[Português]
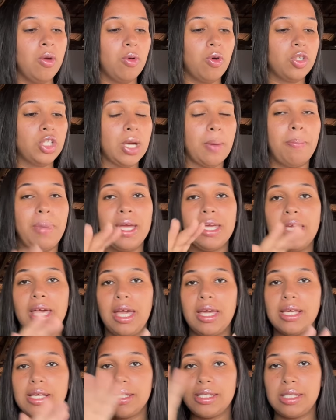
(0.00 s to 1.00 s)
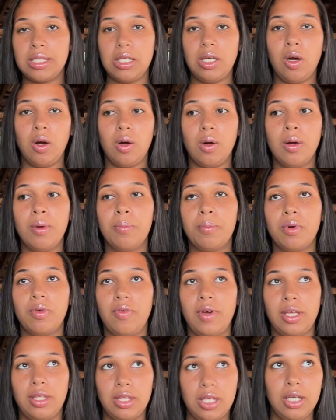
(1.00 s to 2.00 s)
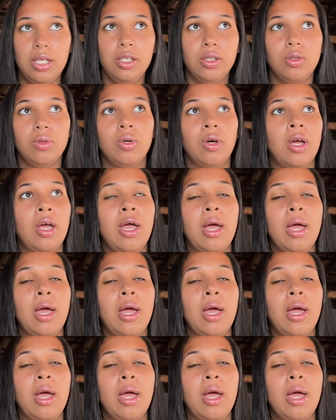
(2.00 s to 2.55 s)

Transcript: Eu já peguei assim, ó, aproveitando,